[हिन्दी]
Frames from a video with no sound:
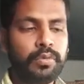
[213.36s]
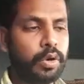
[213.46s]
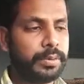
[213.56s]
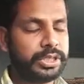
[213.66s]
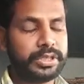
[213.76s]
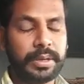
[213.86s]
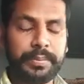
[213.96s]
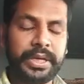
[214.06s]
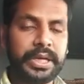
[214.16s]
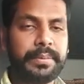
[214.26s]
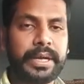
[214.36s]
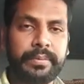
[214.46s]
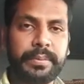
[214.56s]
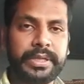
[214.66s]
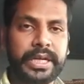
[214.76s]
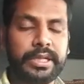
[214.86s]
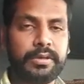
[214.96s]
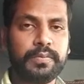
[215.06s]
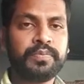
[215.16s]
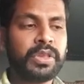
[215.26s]
वो कंपनी के बारे में
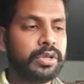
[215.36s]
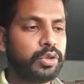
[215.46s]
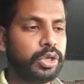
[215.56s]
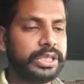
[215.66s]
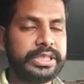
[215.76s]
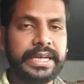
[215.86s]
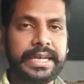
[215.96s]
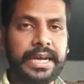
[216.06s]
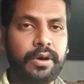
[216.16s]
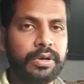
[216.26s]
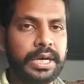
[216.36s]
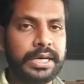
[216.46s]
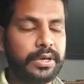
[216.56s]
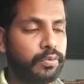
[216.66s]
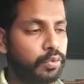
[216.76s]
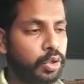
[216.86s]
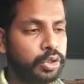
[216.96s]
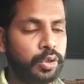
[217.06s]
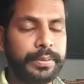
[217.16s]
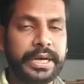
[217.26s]
बताता हूँ तो इससे क्या होगा कि वो
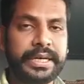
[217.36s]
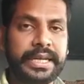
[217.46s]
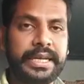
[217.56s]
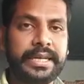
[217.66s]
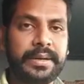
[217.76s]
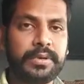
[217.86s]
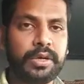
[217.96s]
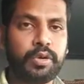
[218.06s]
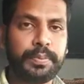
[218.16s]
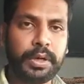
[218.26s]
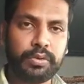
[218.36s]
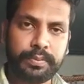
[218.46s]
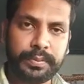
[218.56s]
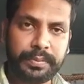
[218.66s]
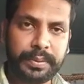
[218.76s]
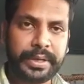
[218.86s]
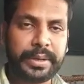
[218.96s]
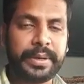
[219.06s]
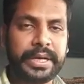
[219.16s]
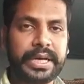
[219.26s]
जो मेरा टेलीग्राम का ग्रुप है उसमें भी
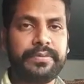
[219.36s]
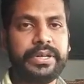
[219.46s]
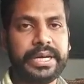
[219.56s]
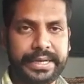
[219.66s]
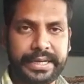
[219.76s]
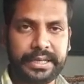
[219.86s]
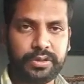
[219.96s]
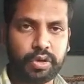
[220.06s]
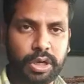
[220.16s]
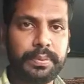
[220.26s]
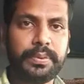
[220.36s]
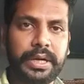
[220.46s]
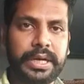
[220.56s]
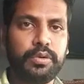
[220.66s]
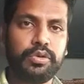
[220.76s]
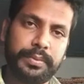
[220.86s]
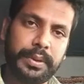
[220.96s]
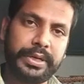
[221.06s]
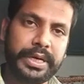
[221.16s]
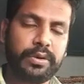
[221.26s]
मेरे भाई काफ़ी ऐड हैं जो गल्फ वाले हैं
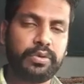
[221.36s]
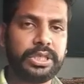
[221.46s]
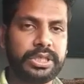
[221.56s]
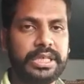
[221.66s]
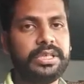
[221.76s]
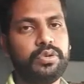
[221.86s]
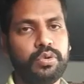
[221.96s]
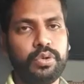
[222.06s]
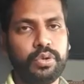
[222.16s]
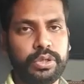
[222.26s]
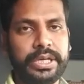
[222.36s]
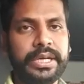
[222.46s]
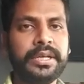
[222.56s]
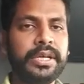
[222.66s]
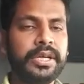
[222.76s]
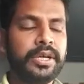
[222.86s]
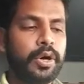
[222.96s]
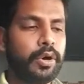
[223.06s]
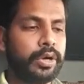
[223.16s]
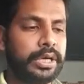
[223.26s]
उसमें भी ऐड होना चाहें जरूर हो जाएं
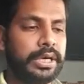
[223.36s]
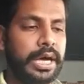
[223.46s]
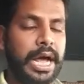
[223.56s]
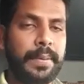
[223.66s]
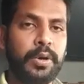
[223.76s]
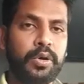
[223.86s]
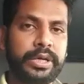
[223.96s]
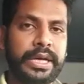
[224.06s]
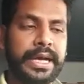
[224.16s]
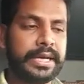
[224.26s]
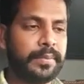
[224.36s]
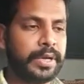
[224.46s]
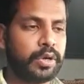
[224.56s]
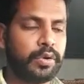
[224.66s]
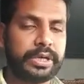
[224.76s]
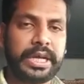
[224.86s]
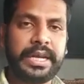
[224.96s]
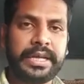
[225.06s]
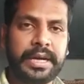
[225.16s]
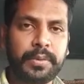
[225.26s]
और आप लोग क्या है कि मेरे को
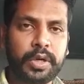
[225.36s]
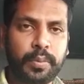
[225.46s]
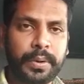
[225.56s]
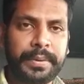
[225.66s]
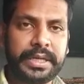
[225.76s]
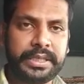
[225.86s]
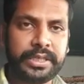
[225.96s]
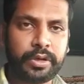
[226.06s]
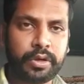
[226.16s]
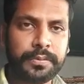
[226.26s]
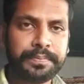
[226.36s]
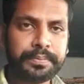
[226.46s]
टेलीग्राम के ऊपर मैसेज करो